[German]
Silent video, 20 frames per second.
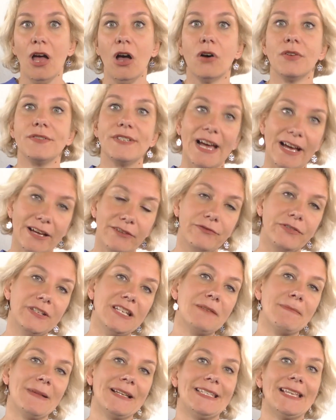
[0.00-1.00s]
Und darin
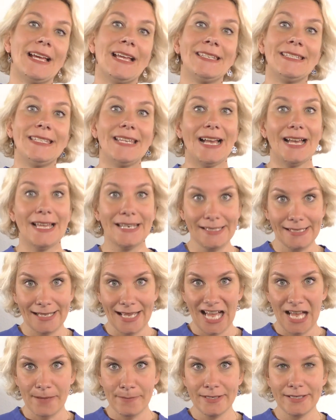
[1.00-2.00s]
findet man dann die
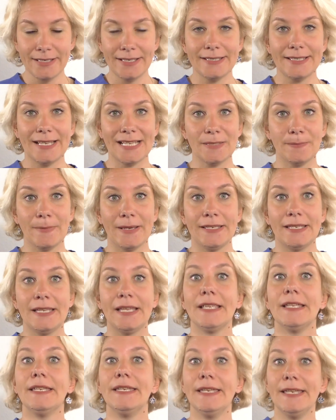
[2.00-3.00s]
Angabe, dass man
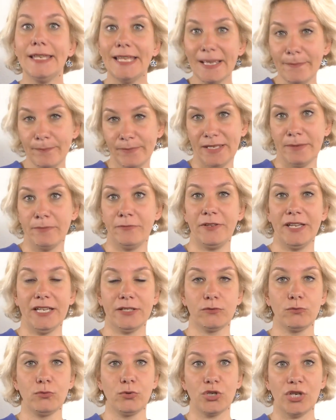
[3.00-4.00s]
neben dem
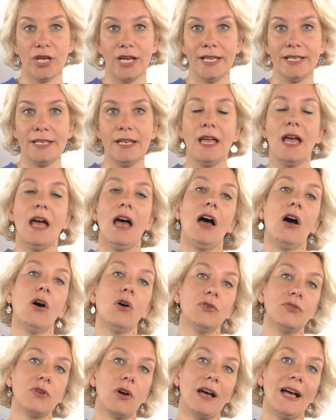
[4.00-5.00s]
Wertgutschein
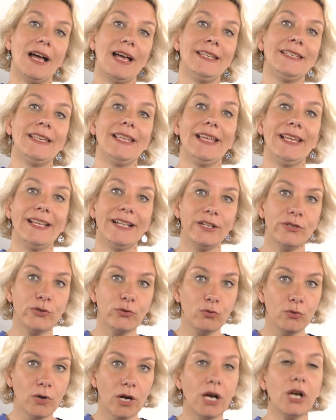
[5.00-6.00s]
auch noch einen
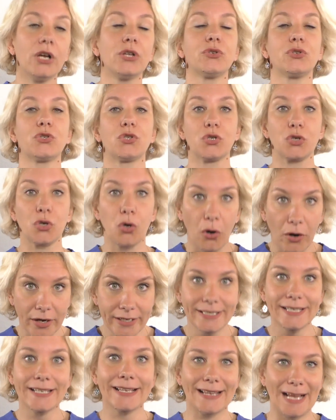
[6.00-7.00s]
L-Tour
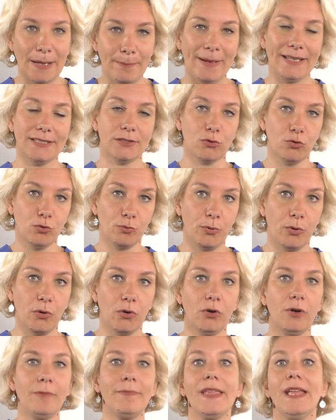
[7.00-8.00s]

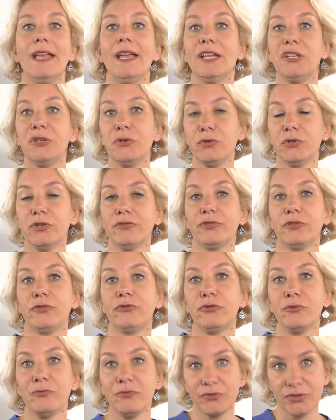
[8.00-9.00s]
Treue-Rabattcoupon in Höhe von
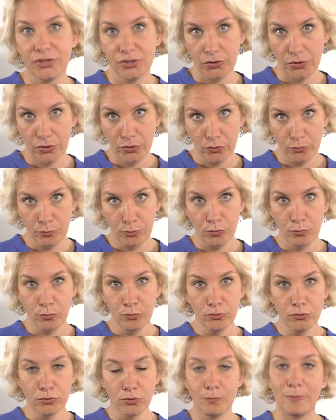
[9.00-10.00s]
50 Euro pro
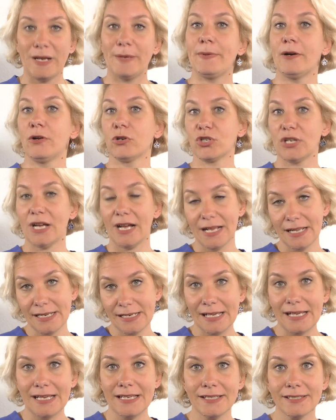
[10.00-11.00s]
Buchung bei
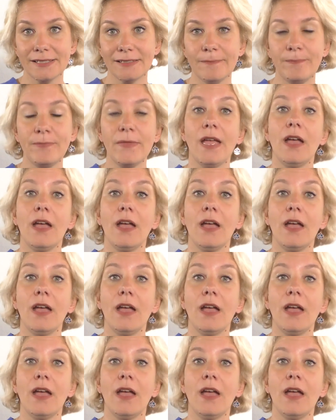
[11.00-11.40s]
Pauschalreisen